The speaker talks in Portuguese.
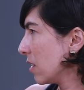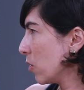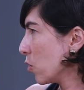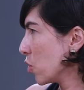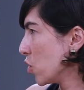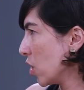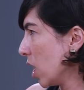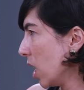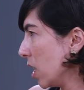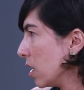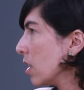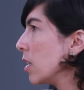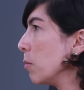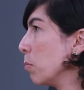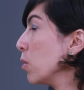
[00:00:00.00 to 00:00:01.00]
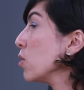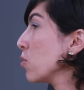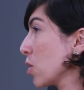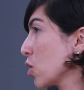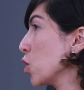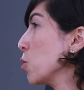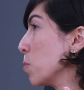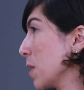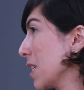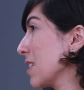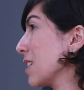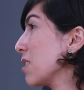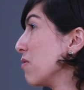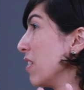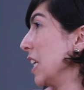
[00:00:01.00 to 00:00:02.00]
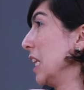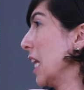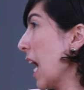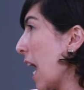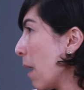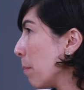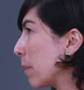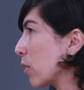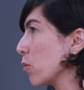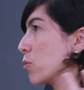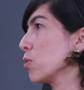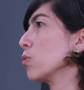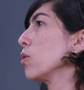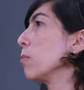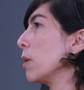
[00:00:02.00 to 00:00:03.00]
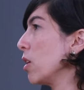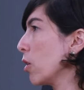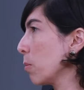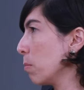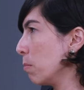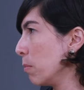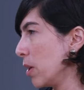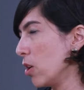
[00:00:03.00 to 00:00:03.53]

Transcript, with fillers: é heterogênea, e por isso que a gente precisa desvendar para construir melhor,